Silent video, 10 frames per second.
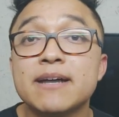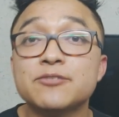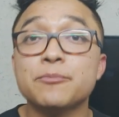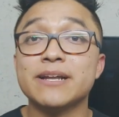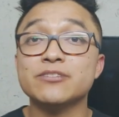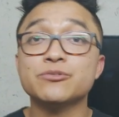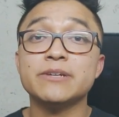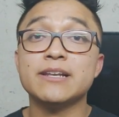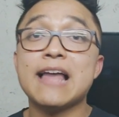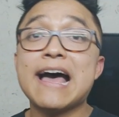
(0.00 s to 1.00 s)
paso para
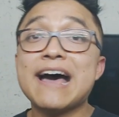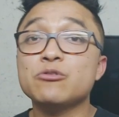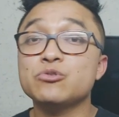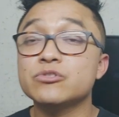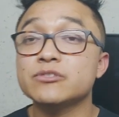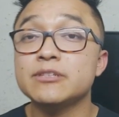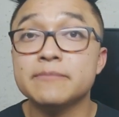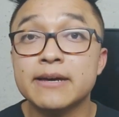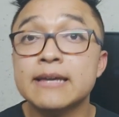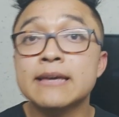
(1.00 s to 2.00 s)
subir la
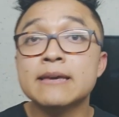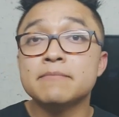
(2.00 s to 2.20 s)
autoestima.